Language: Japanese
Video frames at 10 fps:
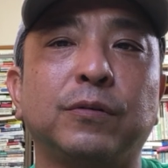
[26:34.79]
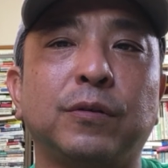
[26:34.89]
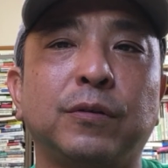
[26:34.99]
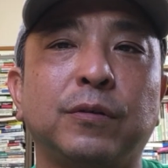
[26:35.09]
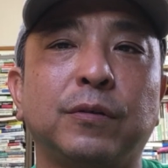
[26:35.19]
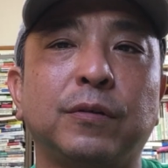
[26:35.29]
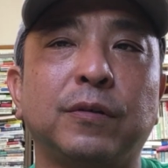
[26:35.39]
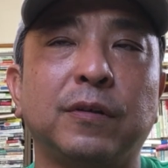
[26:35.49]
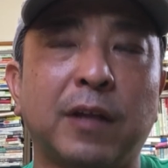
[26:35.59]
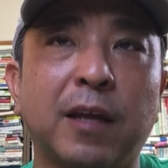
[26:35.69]
そういう
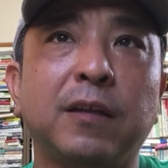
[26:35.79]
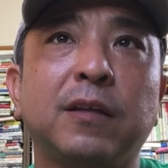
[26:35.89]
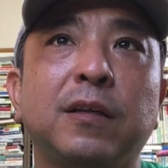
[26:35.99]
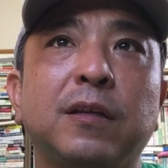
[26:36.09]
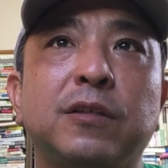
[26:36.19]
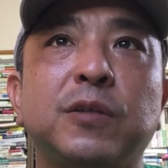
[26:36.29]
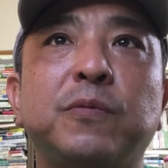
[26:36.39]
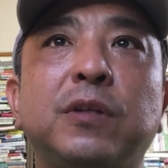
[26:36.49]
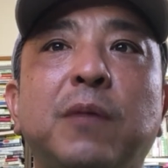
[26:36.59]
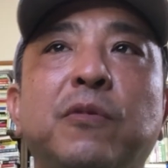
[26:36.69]
ね自
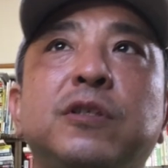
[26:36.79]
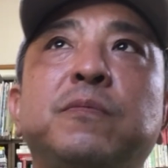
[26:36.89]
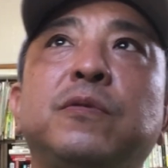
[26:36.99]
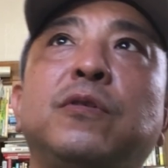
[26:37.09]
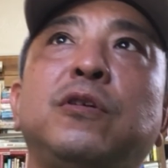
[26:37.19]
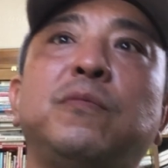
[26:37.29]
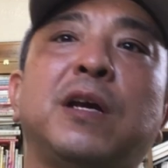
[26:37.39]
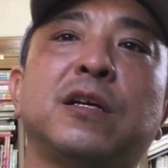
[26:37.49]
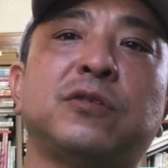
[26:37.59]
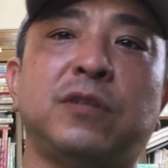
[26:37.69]
分でも自分の
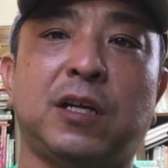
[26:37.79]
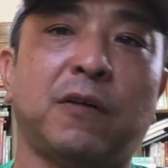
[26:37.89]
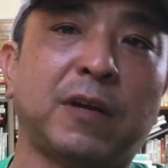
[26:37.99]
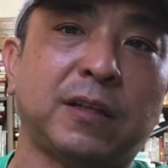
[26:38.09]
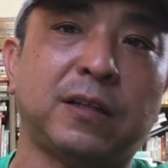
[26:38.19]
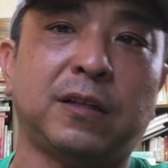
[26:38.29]
夢がすり替わっ